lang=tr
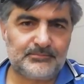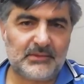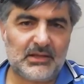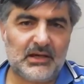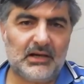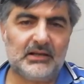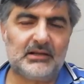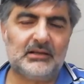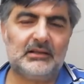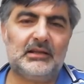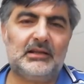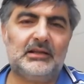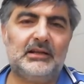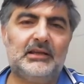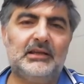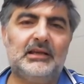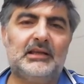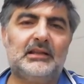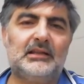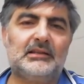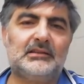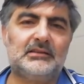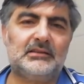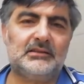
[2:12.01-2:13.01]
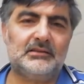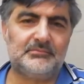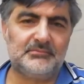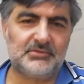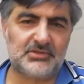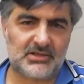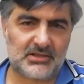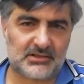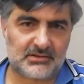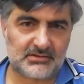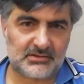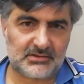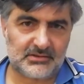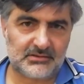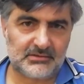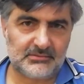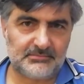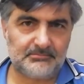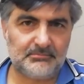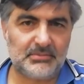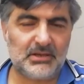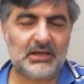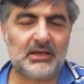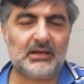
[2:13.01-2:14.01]
arılara yalattırmayacaksınız.
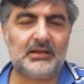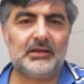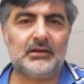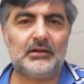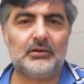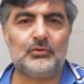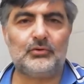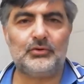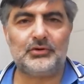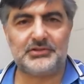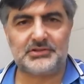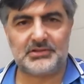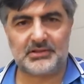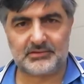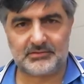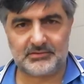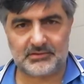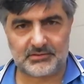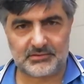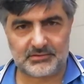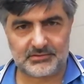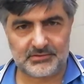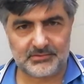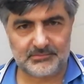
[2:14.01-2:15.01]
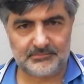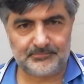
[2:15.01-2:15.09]
Bir kenara koyacaksınız